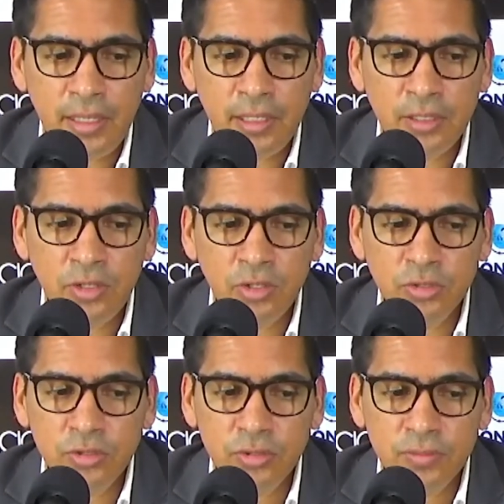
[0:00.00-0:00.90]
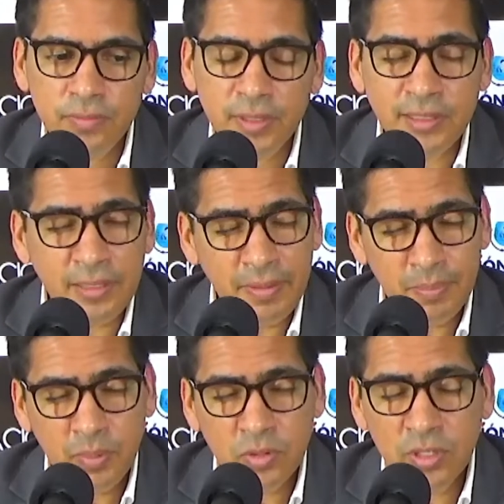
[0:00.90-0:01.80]
dos, se ve en
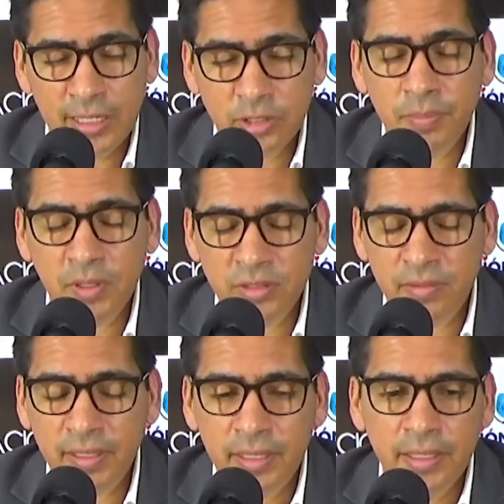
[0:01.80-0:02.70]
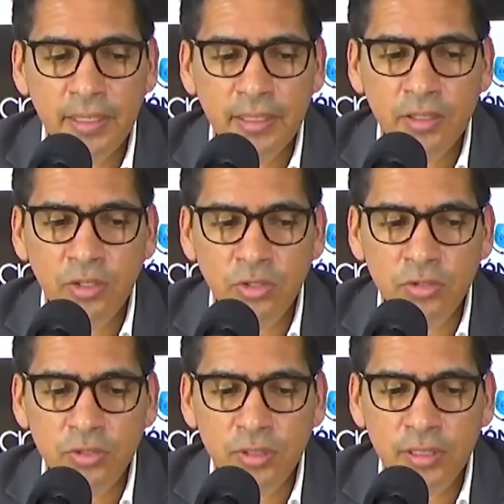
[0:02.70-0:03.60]
pocos casos, pero se ve.
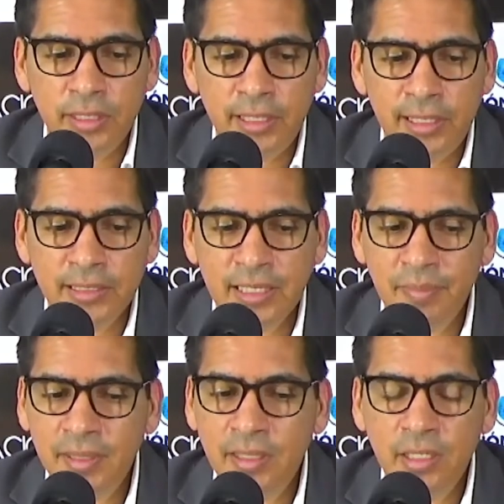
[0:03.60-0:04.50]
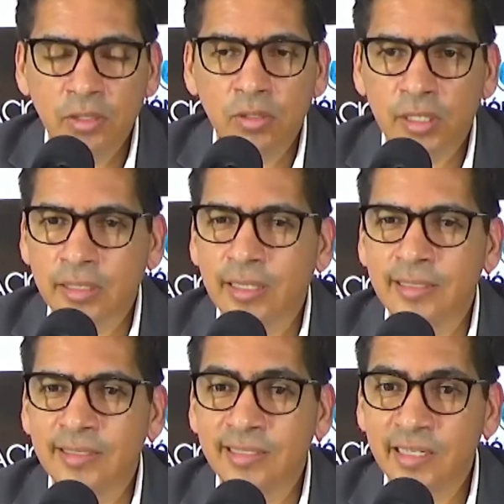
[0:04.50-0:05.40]
Dos, el examen dígito rectal
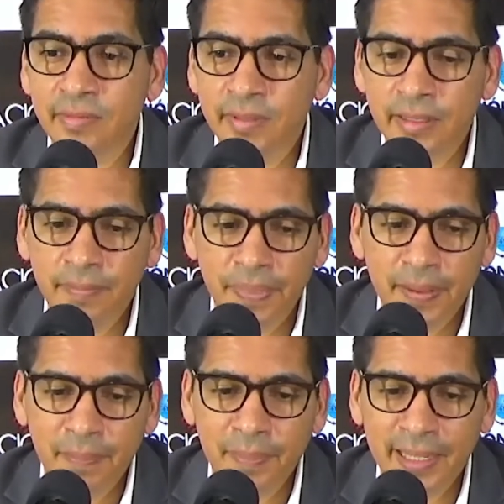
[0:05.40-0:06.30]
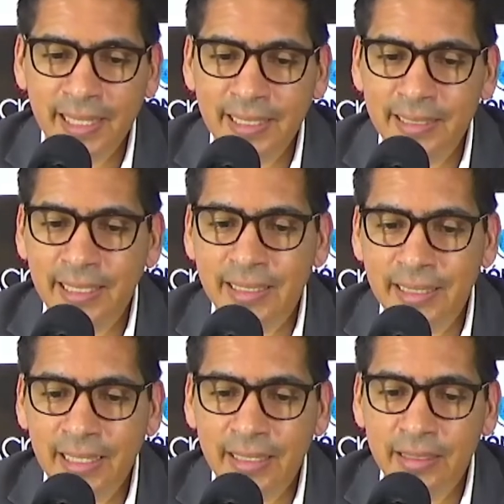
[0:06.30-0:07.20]
sirve para
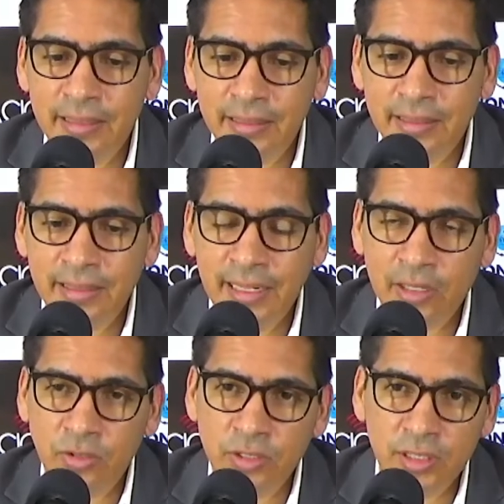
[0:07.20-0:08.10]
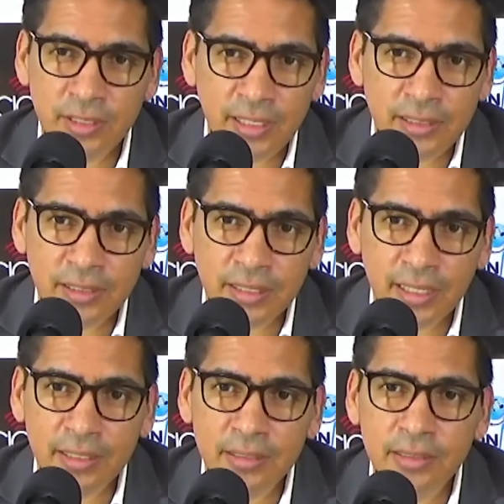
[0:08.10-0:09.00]
detectar la
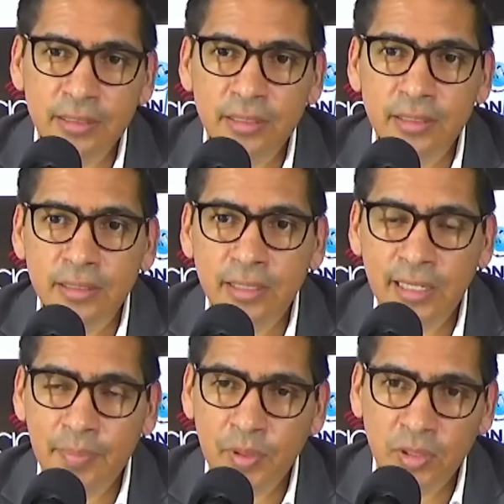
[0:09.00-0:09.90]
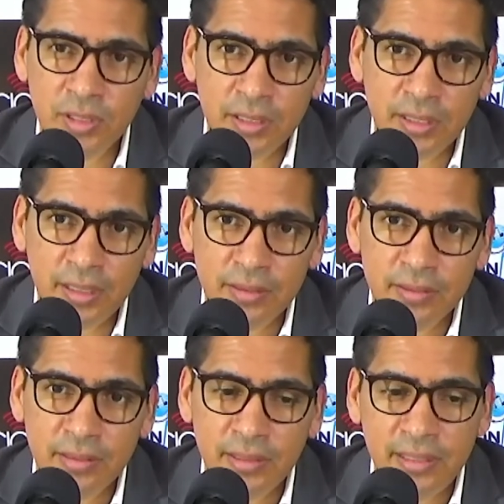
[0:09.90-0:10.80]
consistencia de la próstata,
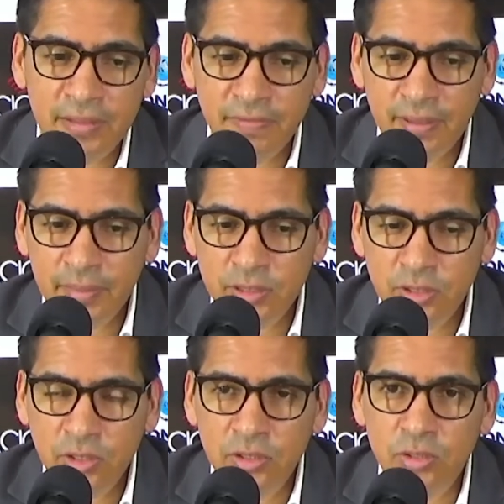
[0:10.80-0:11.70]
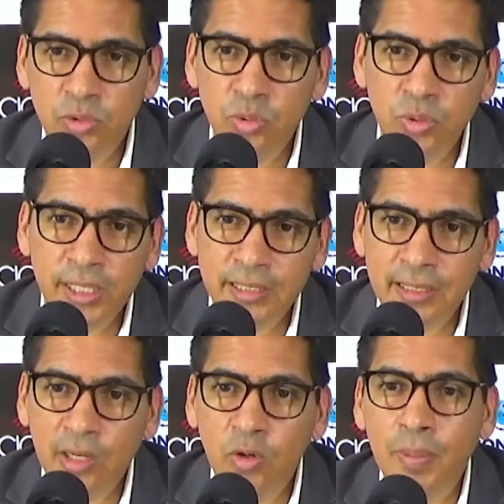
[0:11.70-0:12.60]
la inflamación,
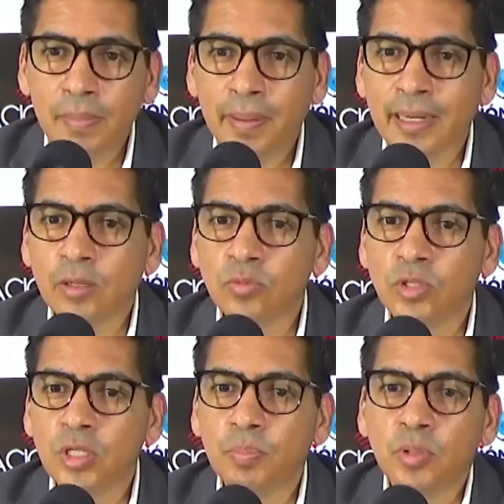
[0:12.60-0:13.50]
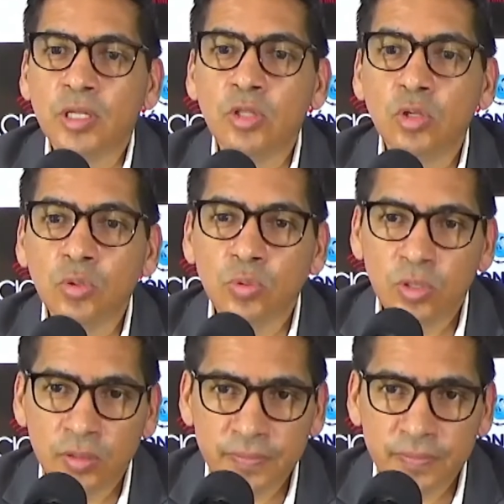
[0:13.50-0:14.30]
dureza o palpar algún tipo de nódulo.